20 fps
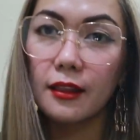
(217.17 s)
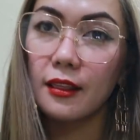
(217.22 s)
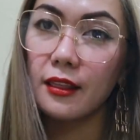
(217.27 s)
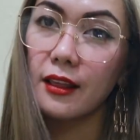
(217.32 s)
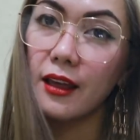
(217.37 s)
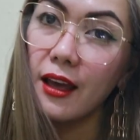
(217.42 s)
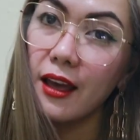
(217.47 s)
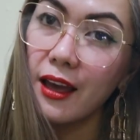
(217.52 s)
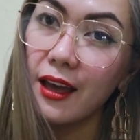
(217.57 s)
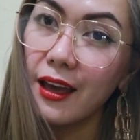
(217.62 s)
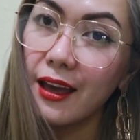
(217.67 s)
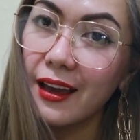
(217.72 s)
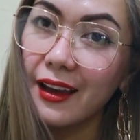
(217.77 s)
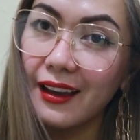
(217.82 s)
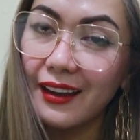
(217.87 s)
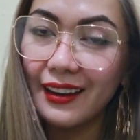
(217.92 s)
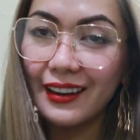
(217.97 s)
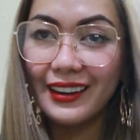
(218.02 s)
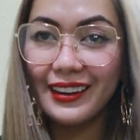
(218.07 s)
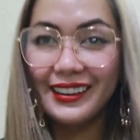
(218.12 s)
Very
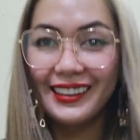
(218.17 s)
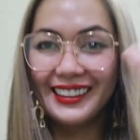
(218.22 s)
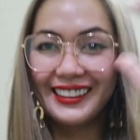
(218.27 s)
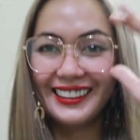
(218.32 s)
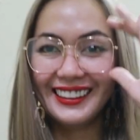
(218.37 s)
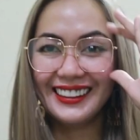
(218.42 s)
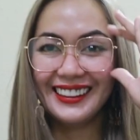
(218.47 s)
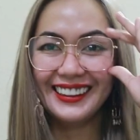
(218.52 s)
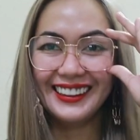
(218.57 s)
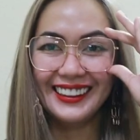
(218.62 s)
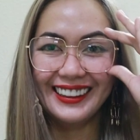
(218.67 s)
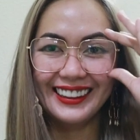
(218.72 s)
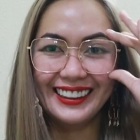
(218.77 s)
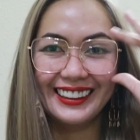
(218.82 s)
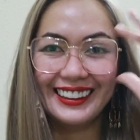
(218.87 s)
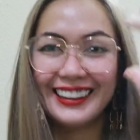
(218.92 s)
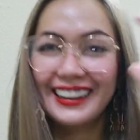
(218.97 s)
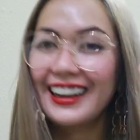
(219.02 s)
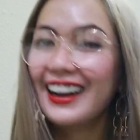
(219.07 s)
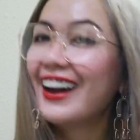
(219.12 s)
Steer.
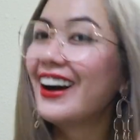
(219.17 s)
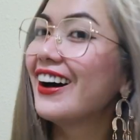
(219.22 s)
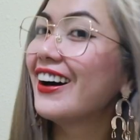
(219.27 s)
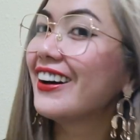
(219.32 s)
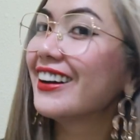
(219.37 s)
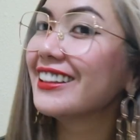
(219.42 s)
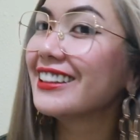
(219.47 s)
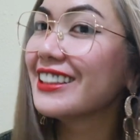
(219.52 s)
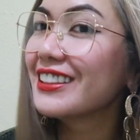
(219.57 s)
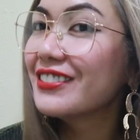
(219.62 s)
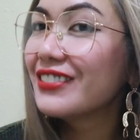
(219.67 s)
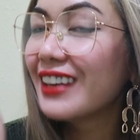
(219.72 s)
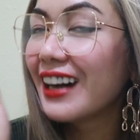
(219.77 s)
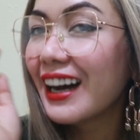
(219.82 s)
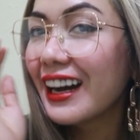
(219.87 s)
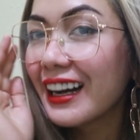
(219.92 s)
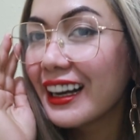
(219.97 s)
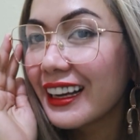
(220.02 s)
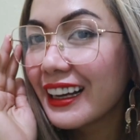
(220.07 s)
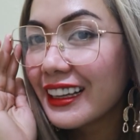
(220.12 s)
o, oh, diba?
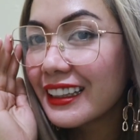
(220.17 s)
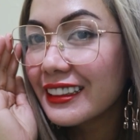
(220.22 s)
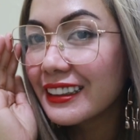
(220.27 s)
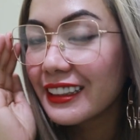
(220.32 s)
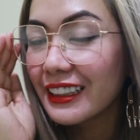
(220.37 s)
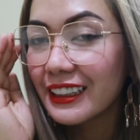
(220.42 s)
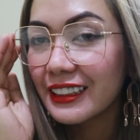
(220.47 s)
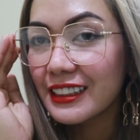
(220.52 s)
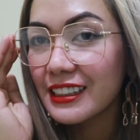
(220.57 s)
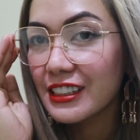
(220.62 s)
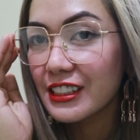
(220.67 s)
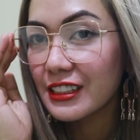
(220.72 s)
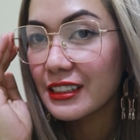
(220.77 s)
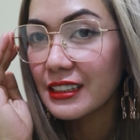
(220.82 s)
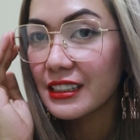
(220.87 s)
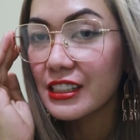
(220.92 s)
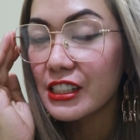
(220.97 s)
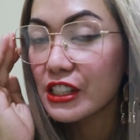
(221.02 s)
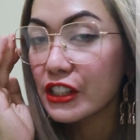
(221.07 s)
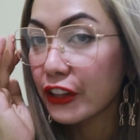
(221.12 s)
Ang ganda. This is
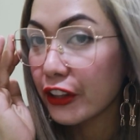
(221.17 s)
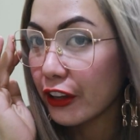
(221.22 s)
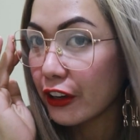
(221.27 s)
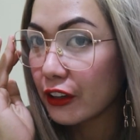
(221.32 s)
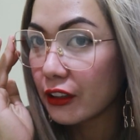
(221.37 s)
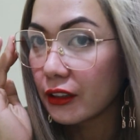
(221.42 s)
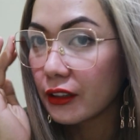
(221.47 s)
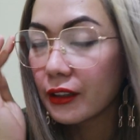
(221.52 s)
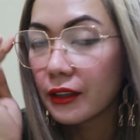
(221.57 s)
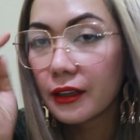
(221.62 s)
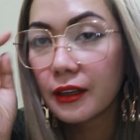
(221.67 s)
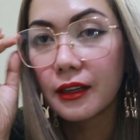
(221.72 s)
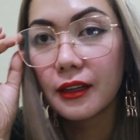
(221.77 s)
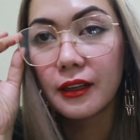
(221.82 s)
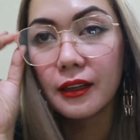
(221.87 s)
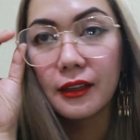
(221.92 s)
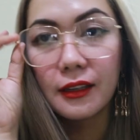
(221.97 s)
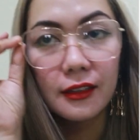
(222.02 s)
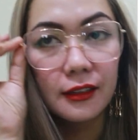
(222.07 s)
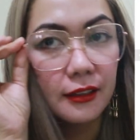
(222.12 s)
in Steer.
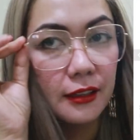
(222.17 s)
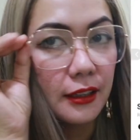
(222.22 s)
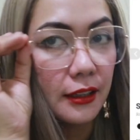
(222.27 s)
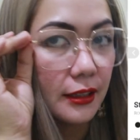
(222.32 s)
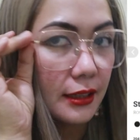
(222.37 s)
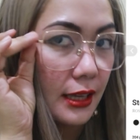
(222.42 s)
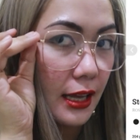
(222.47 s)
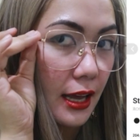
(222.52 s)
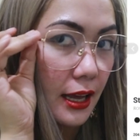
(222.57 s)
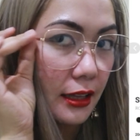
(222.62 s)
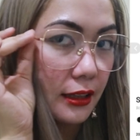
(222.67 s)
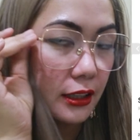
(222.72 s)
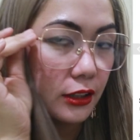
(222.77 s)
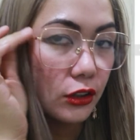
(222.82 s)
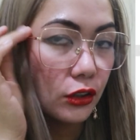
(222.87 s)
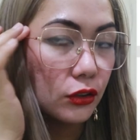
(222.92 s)
Yan.